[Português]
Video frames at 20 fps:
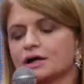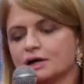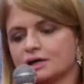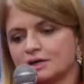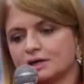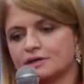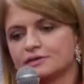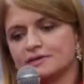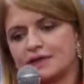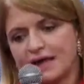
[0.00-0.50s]

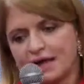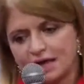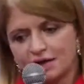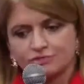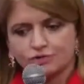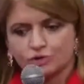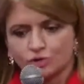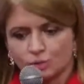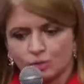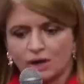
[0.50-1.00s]
que
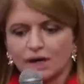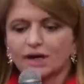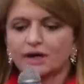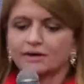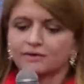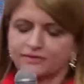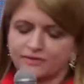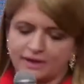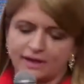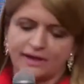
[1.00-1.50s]
deve
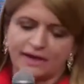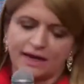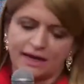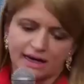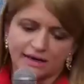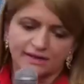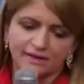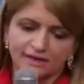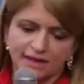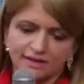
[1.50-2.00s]
tomar, é, a
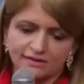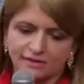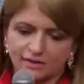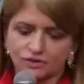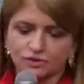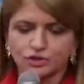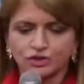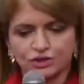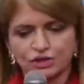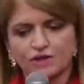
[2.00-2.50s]
cada 10
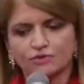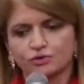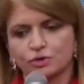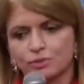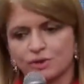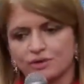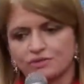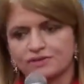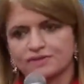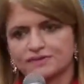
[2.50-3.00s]
anos a gente deve
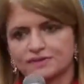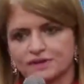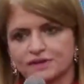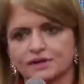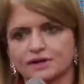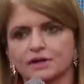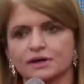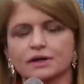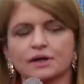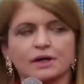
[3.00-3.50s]
tomar a
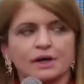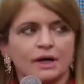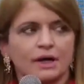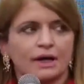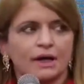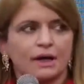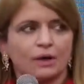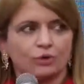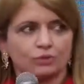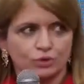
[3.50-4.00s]
vacina
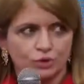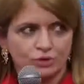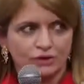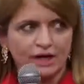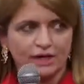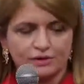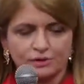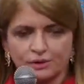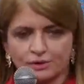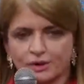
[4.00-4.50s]
é, contra o
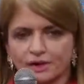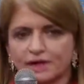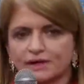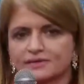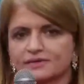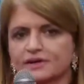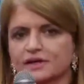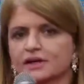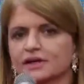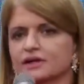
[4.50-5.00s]
tétano, né?
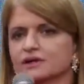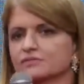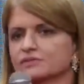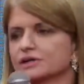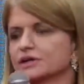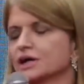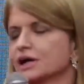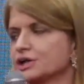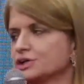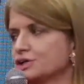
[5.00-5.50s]
que seria, na
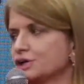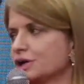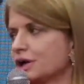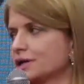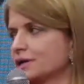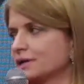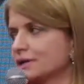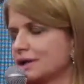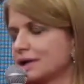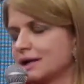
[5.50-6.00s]
verdade,
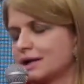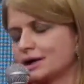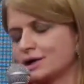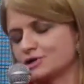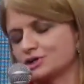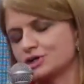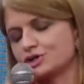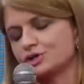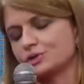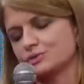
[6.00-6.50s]
a D. A
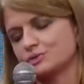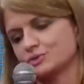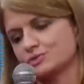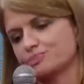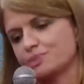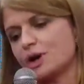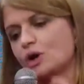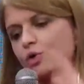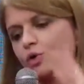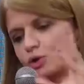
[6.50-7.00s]
gente
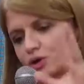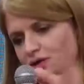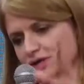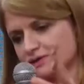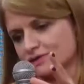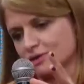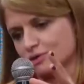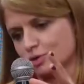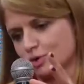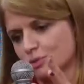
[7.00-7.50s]

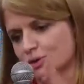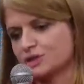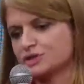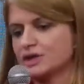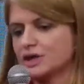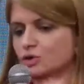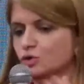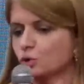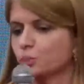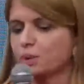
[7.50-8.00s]
preconiza atualmente,
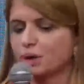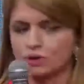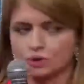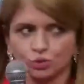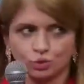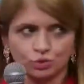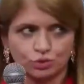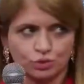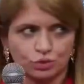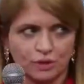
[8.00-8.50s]
tem a dupla
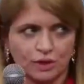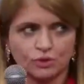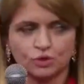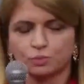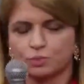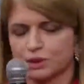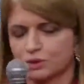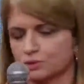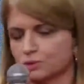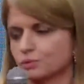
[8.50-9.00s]
adulto. A
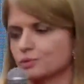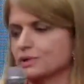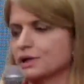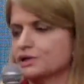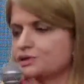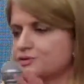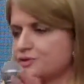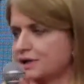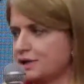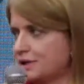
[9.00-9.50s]
dupla adulto é
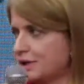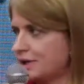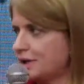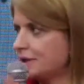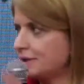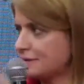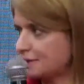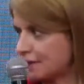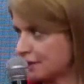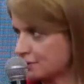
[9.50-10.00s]
diferente
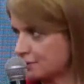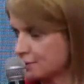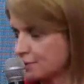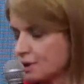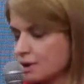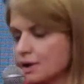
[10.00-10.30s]
e tétano.